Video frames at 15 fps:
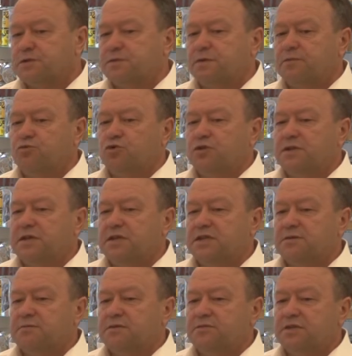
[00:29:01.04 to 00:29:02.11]
свободно,
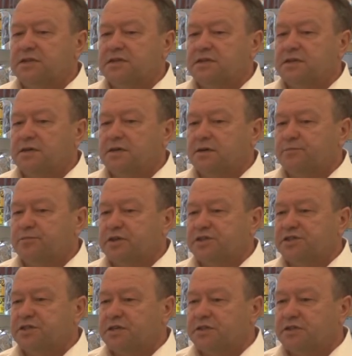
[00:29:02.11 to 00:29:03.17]
одномоментно
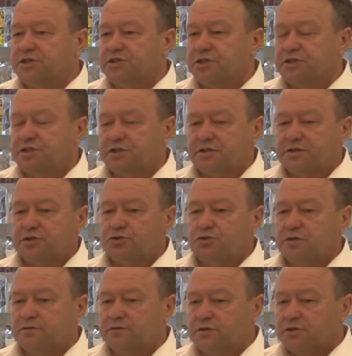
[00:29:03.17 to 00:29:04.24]
опорожняет кишечник,
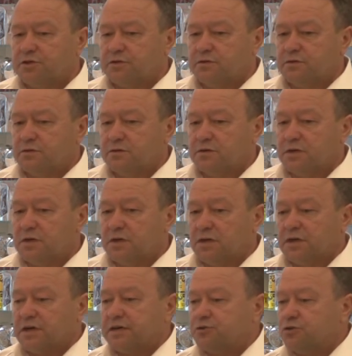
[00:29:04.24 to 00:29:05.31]
зашел и вышел.
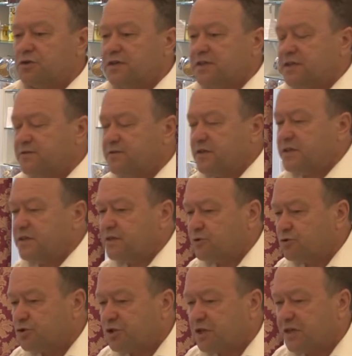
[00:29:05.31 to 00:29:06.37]
Как только эта вата
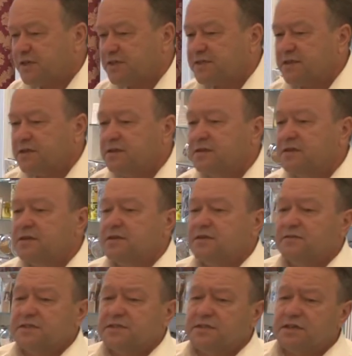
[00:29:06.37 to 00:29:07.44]
нарушается,
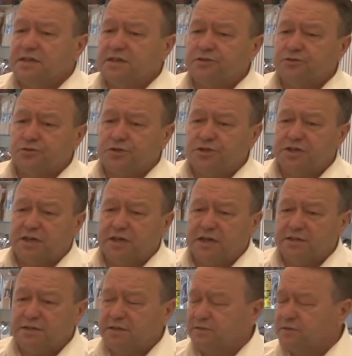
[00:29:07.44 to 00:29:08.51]
возникает
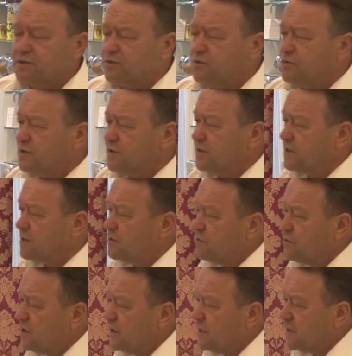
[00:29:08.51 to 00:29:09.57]
урчание, вздутие,
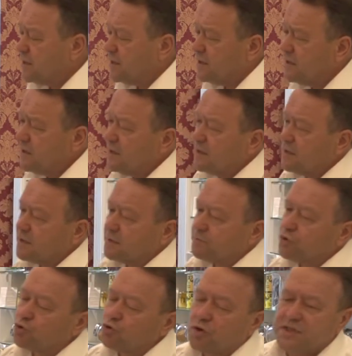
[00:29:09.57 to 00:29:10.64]
колики, там,
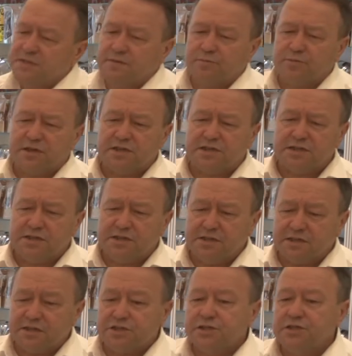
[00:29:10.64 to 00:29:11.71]
тугость в опорожнении
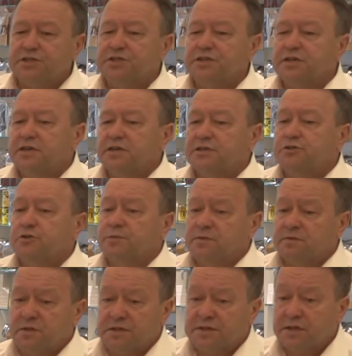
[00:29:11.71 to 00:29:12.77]
кишечника и,
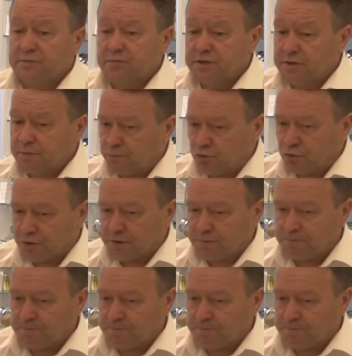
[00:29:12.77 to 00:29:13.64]
собственно, сами запоры.